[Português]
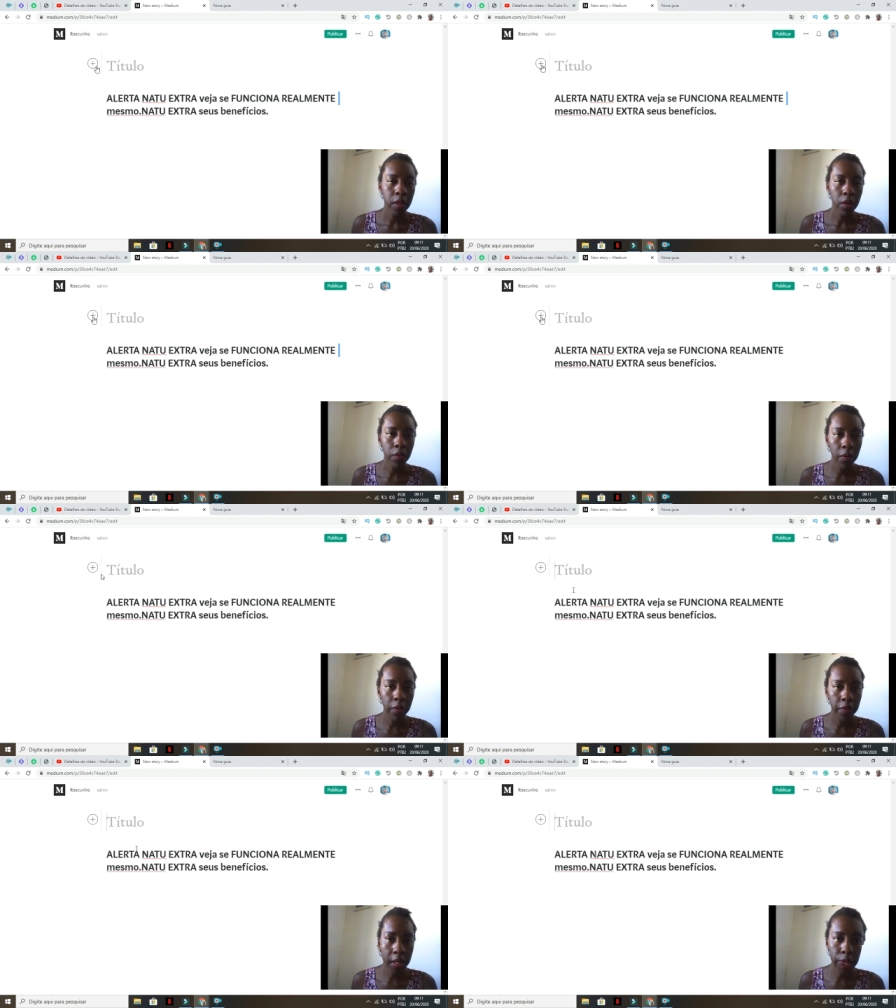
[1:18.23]
Então, vou...
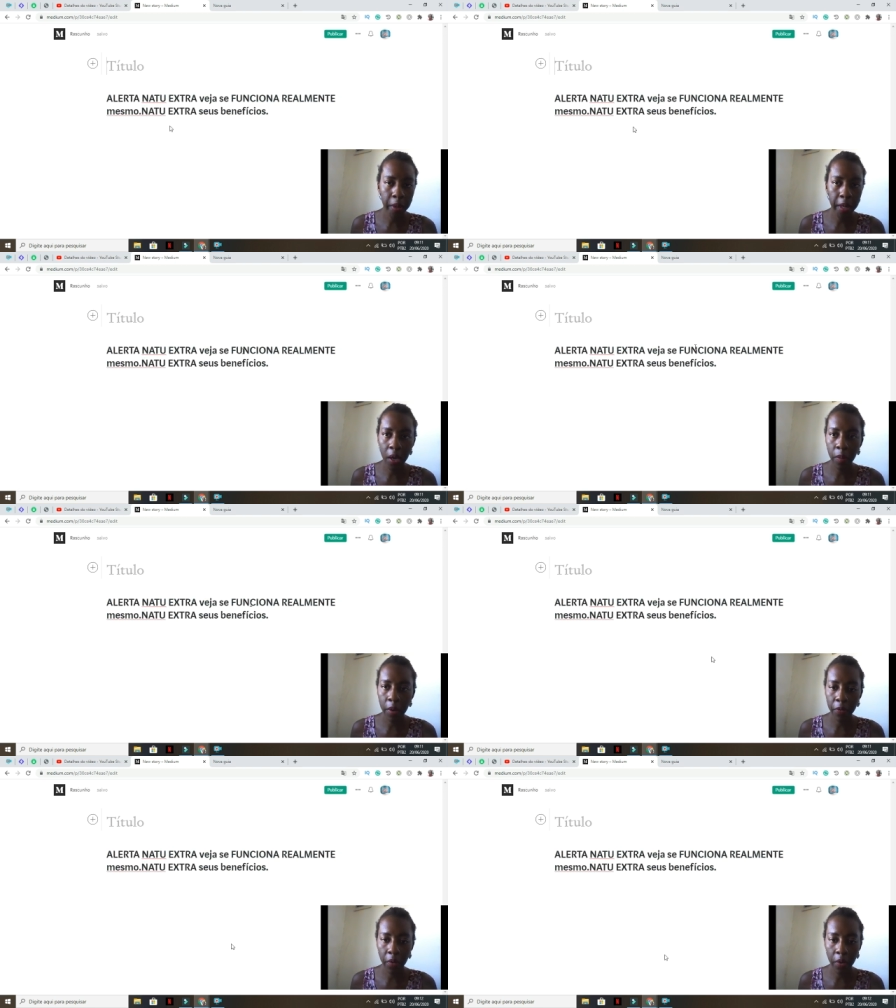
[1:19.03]
Peraí que eu vou pegar
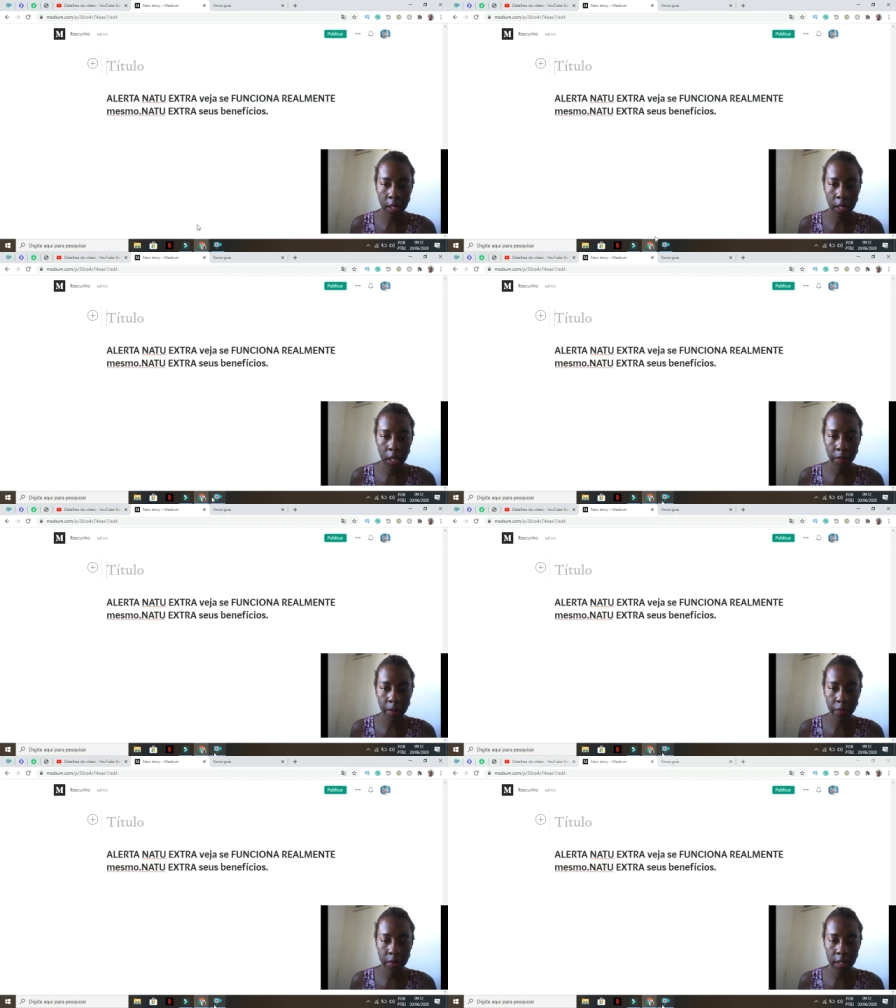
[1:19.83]
uma foto aqui
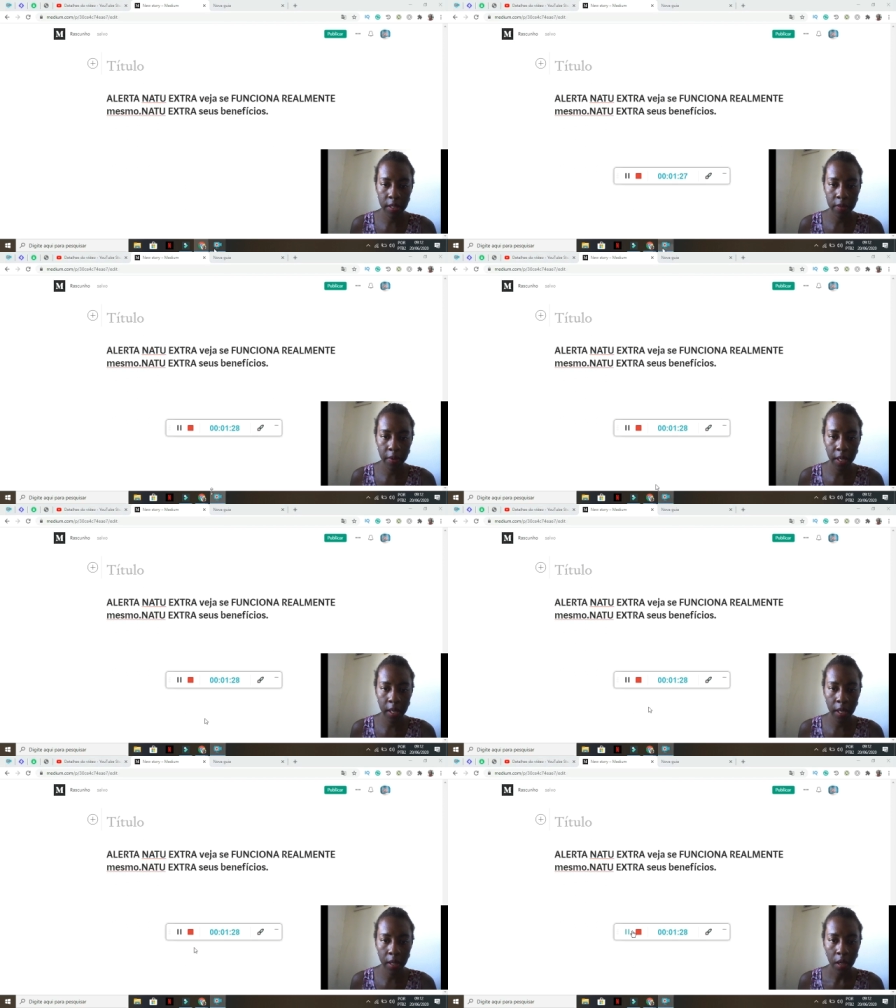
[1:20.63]
para vocês
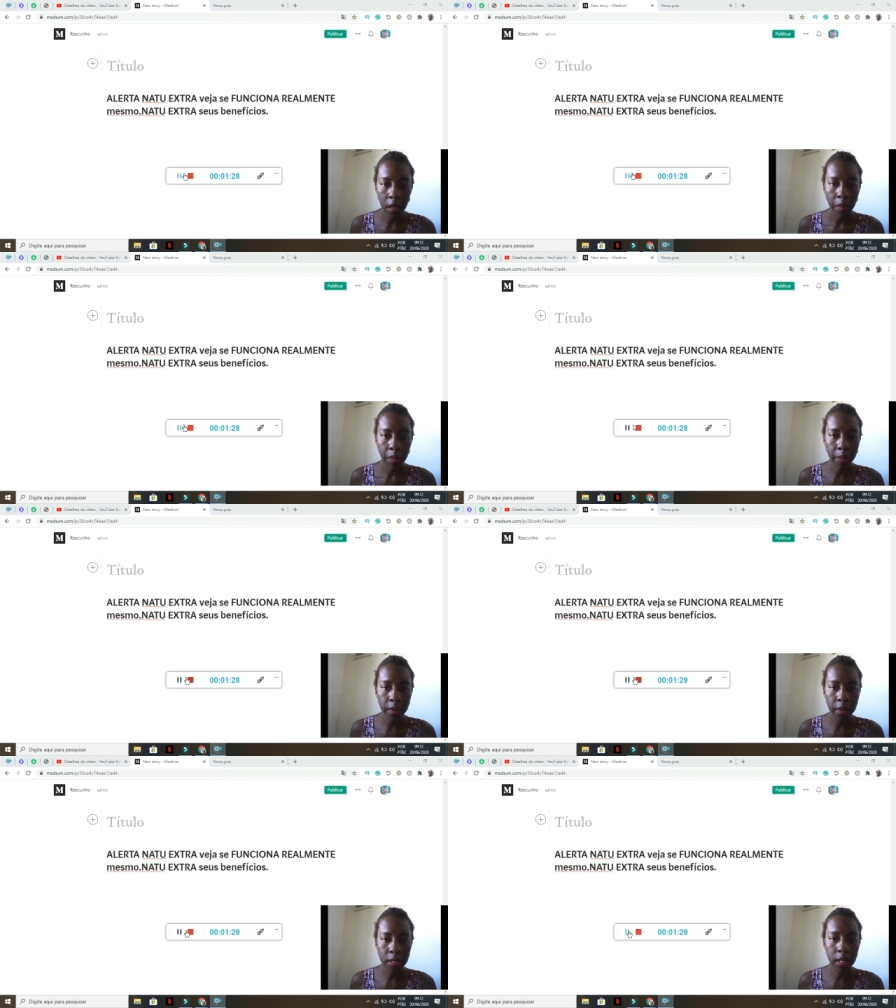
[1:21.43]
verem, para
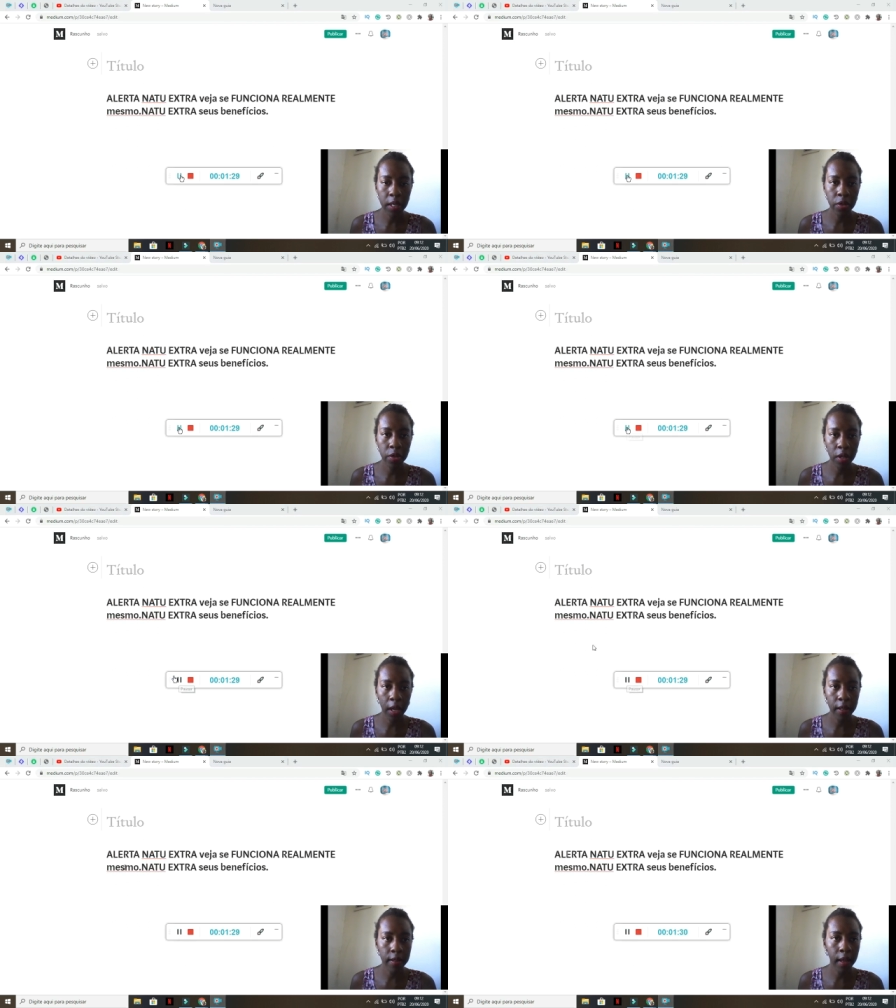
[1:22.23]
poder
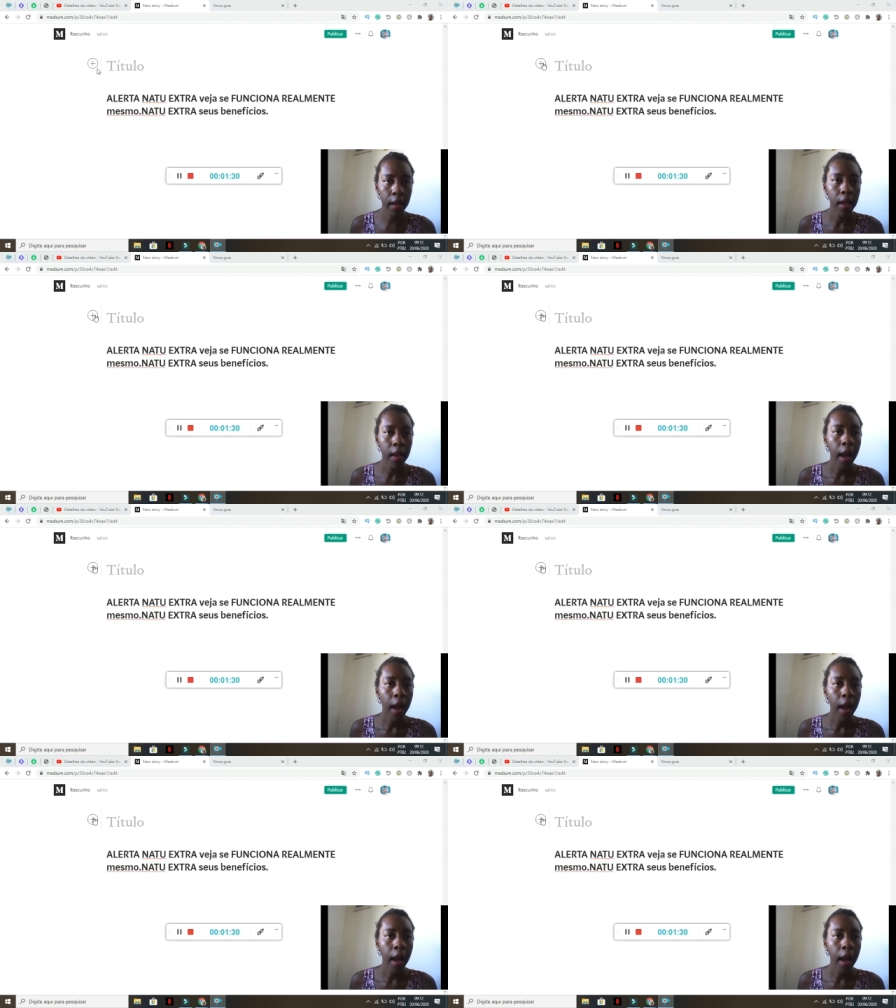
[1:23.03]
selecionar, Tá?